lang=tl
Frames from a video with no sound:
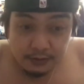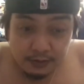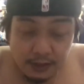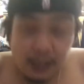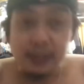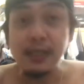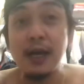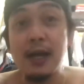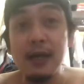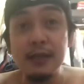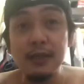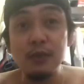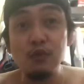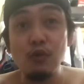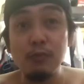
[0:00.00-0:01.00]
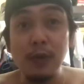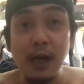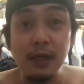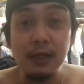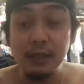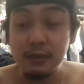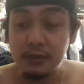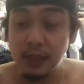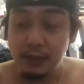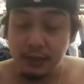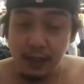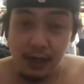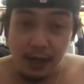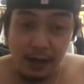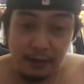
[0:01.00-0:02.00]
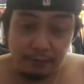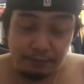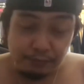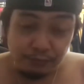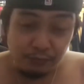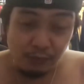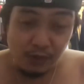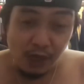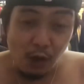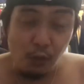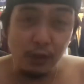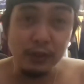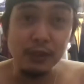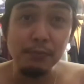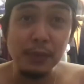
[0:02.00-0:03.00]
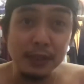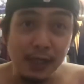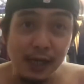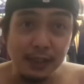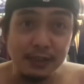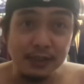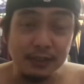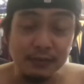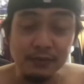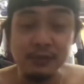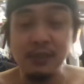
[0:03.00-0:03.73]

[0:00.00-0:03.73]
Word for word: data nagnormalan tata awan ti batas